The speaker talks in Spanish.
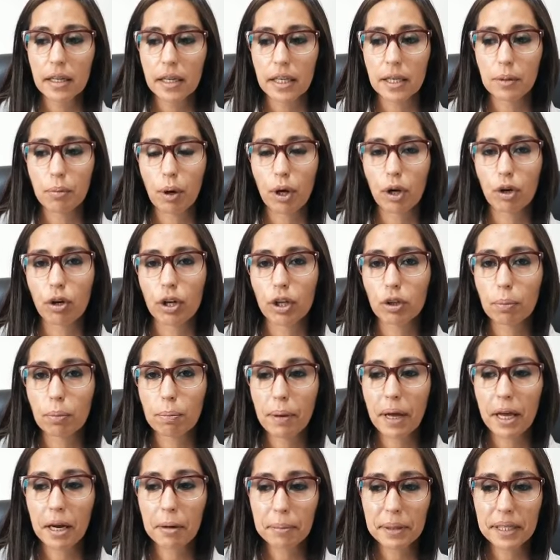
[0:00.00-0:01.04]
Y bueno, esto
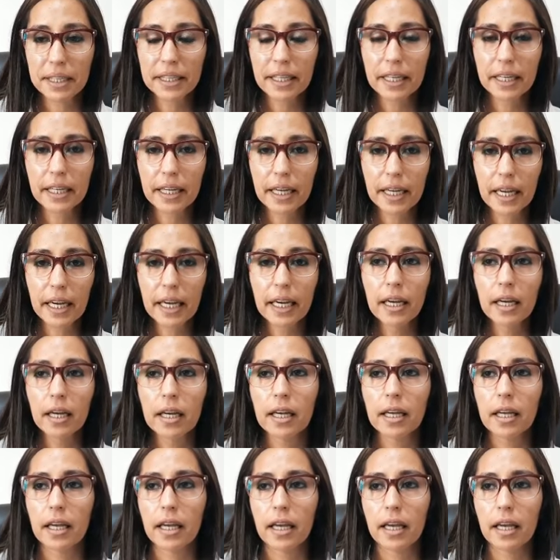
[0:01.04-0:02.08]
permite
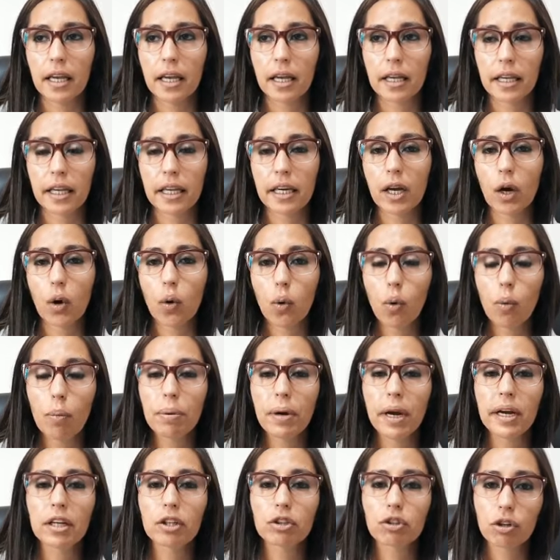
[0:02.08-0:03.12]
que eh, quienes
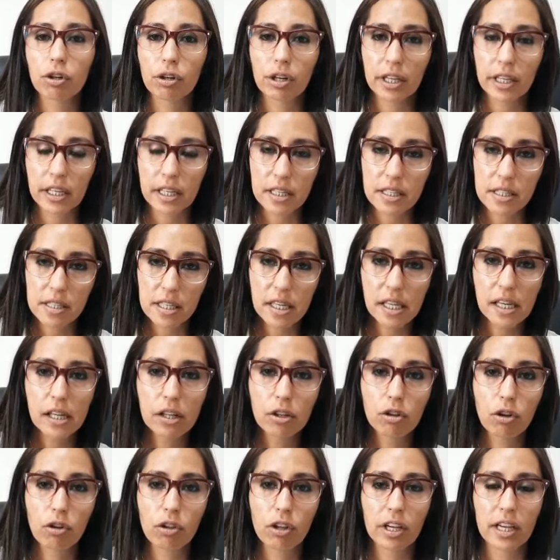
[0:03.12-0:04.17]
cumplan estos
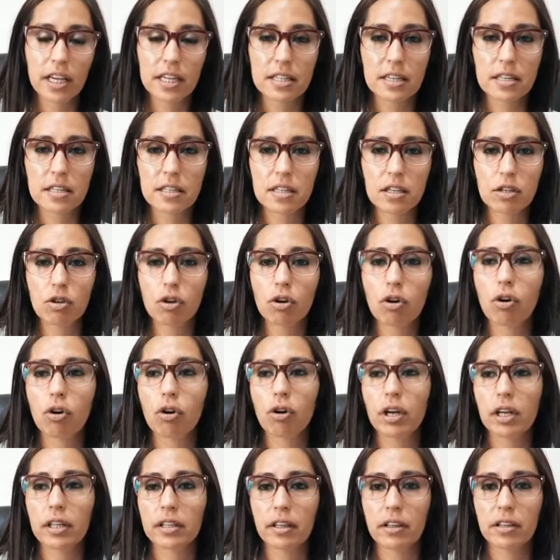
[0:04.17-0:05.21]
requisitos de que hayan
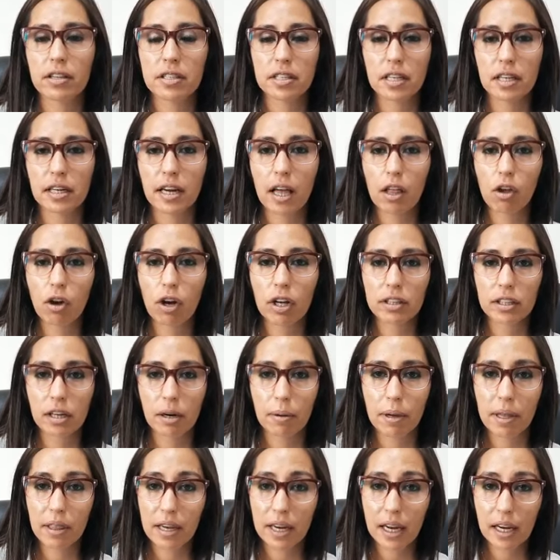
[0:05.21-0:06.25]
sido este, designados a
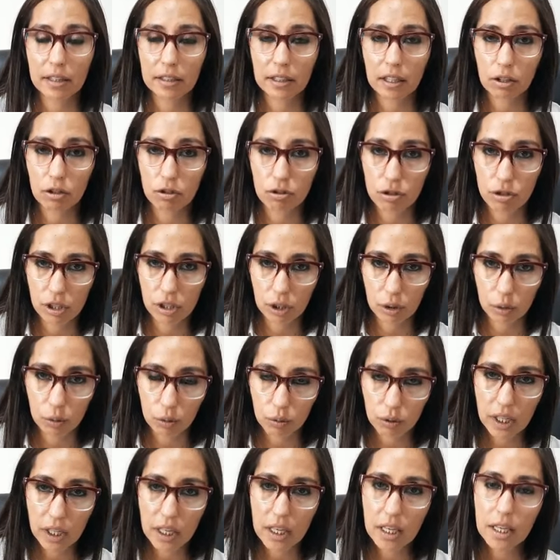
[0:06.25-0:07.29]
través del acta
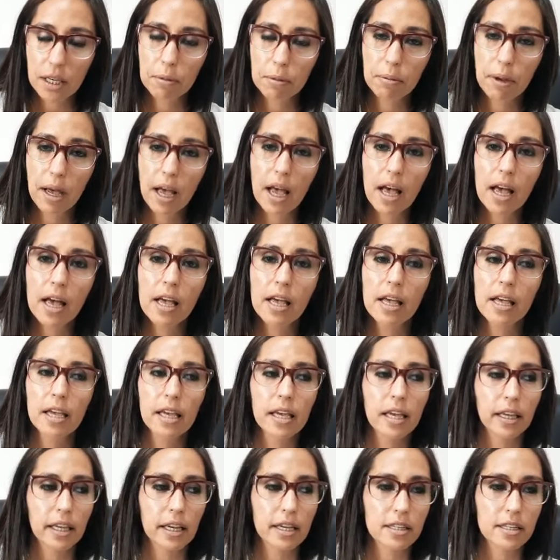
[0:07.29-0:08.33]
constitutiva,
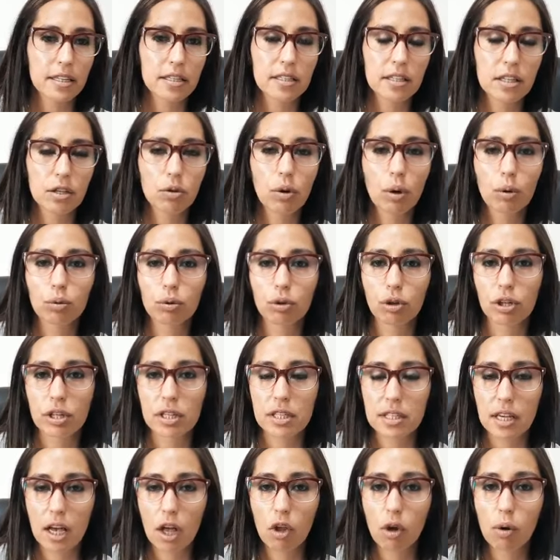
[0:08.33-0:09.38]
que hayan sido
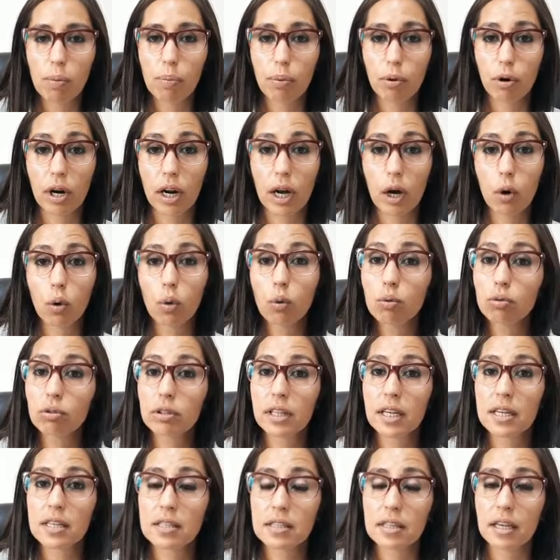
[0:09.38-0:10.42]
autorizados por las
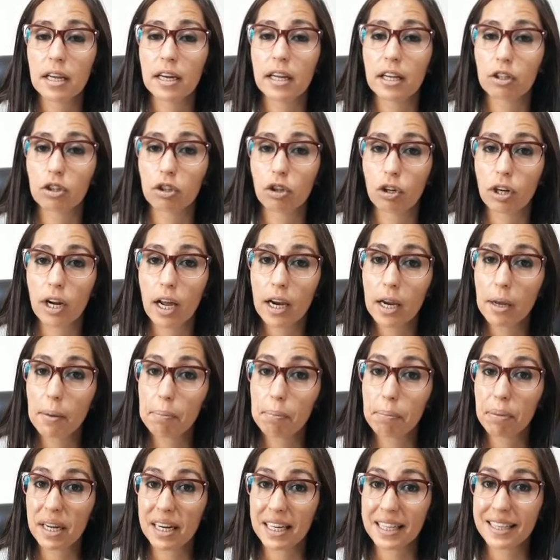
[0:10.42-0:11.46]
juntas electorales
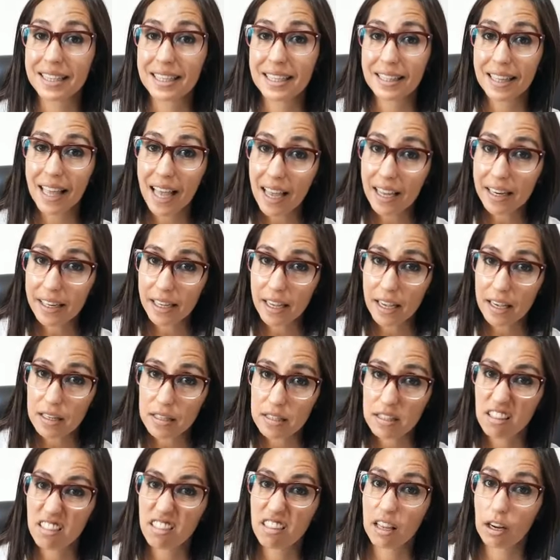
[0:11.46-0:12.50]

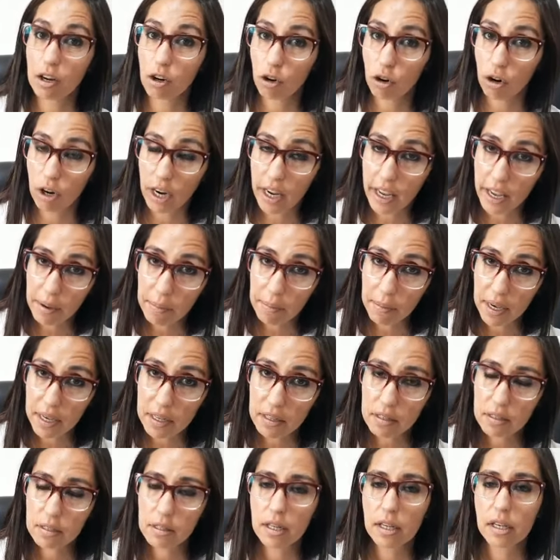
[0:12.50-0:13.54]
partidarias de los
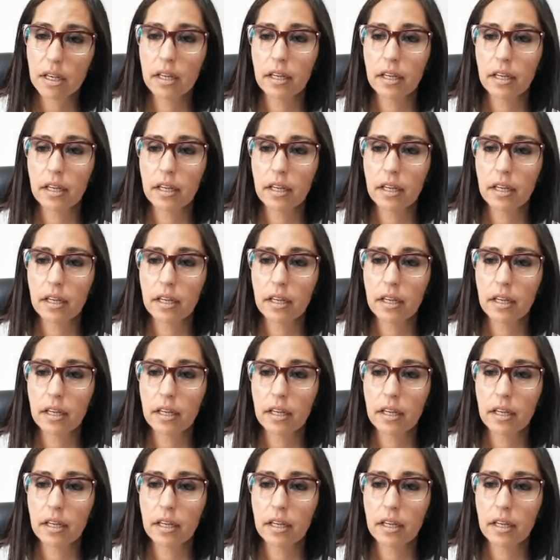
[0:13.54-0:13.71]
lemas